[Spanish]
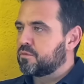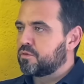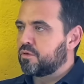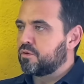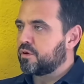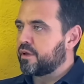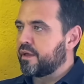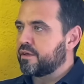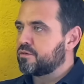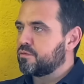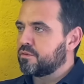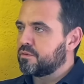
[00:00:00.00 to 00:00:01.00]
todo lo que hay
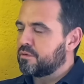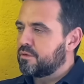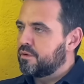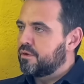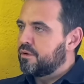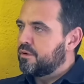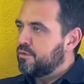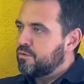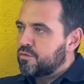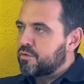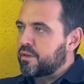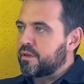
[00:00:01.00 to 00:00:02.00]
es un
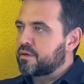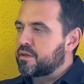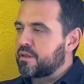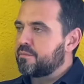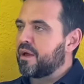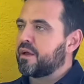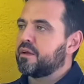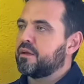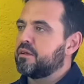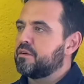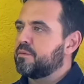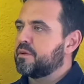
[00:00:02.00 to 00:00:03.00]
sucederse de
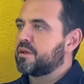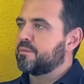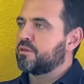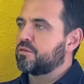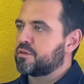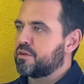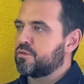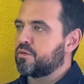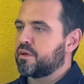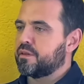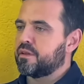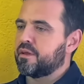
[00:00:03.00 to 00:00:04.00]
imágenes, pensamientos que
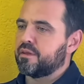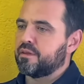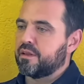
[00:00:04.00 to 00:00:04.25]
surgen de,